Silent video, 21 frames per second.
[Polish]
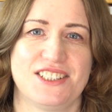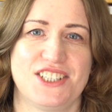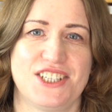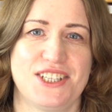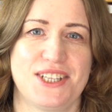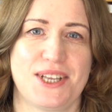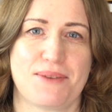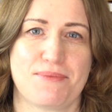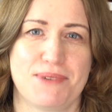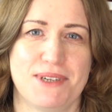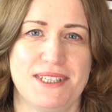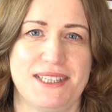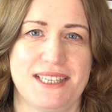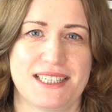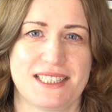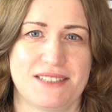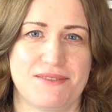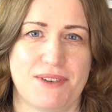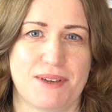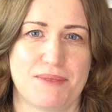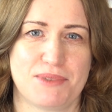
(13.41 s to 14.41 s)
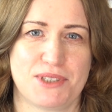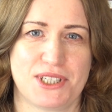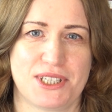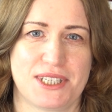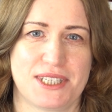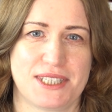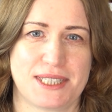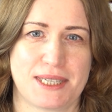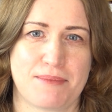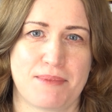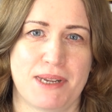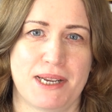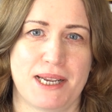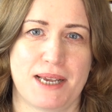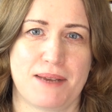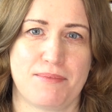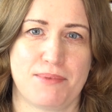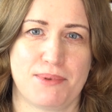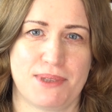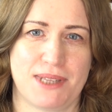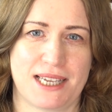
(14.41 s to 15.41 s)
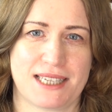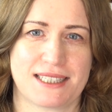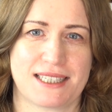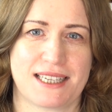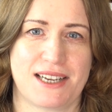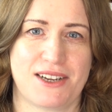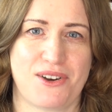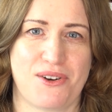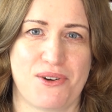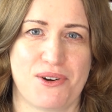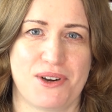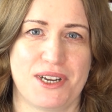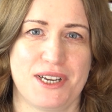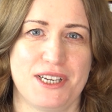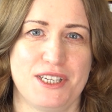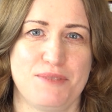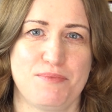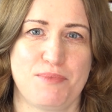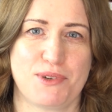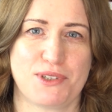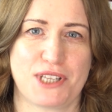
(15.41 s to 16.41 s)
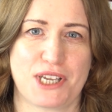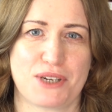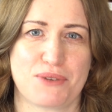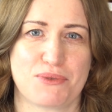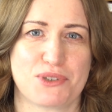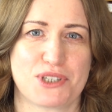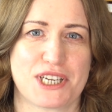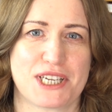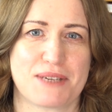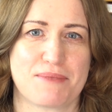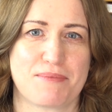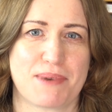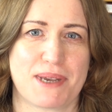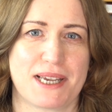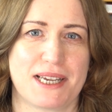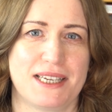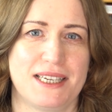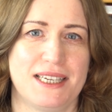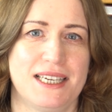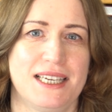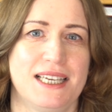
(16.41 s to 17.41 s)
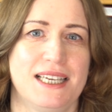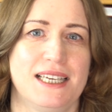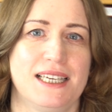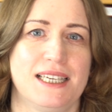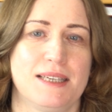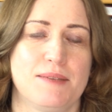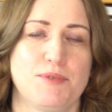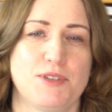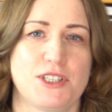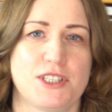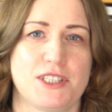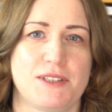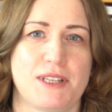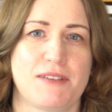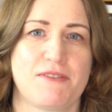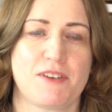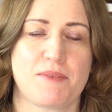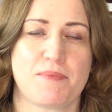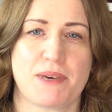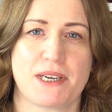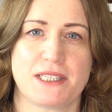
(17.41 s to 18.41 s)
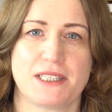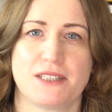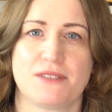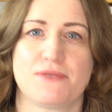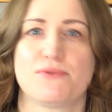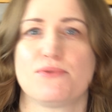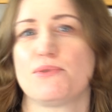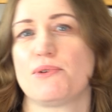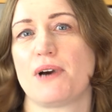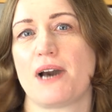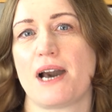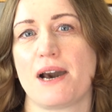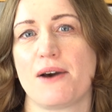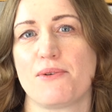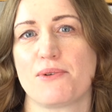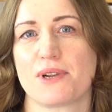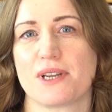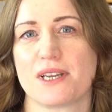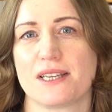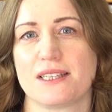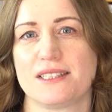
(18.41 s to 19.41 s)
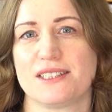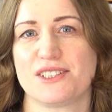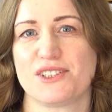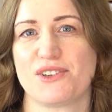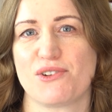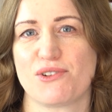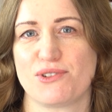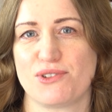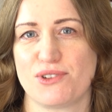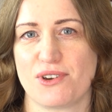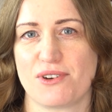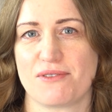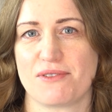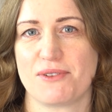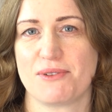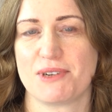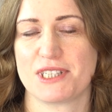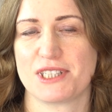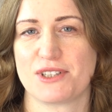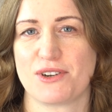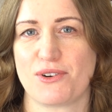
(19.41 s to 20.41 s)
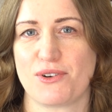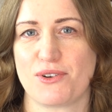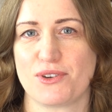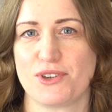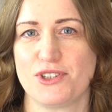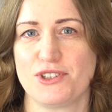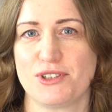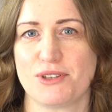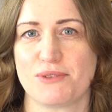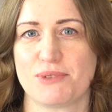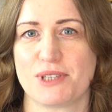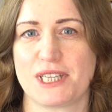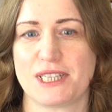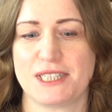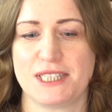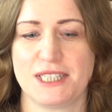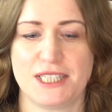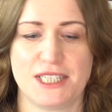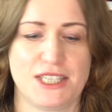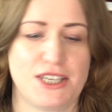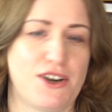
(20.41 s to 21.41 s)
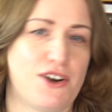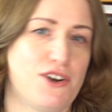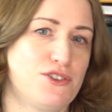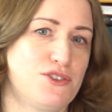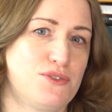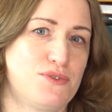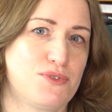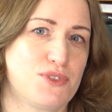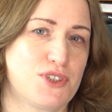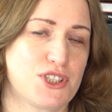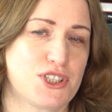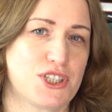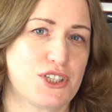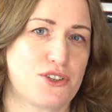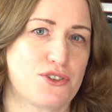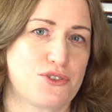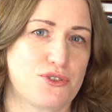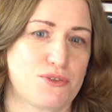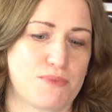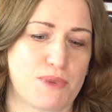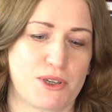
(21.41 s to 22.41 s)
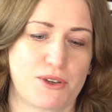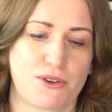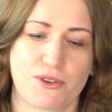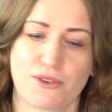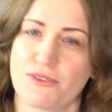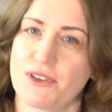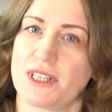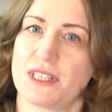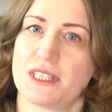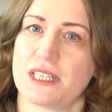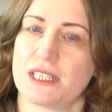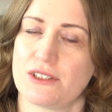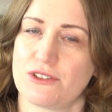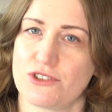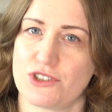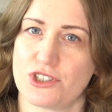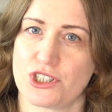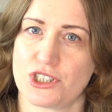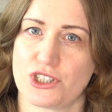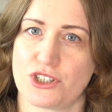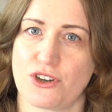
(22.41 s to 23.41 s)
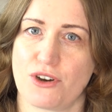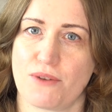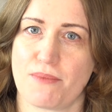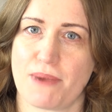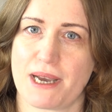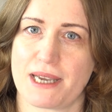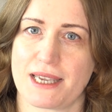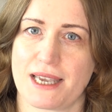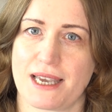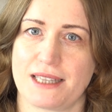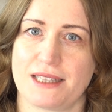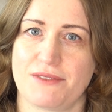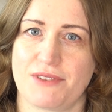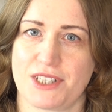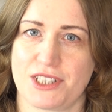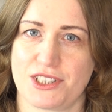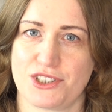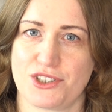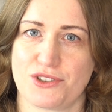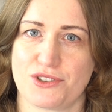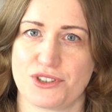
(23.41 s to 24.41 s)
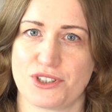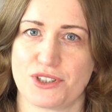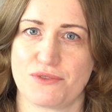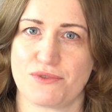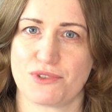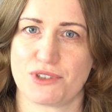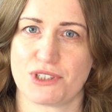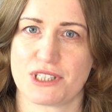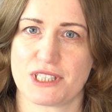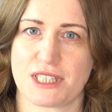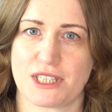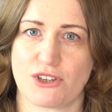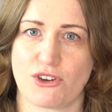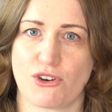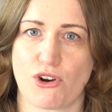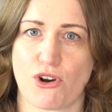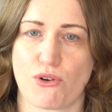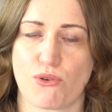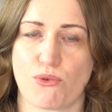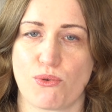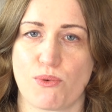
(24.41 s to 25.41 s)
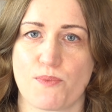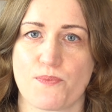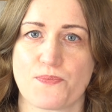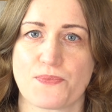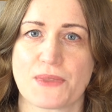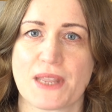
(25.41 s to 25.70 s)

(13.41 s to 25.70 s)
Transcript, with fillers: Dzień dobry, nazywam się Izabela Podlaska-Konkel z portalu czary.pl i przedstawię Państwu aurę tygodniową astrologiczną na dni od 27 kwietnia do 3 maja 2020 roku.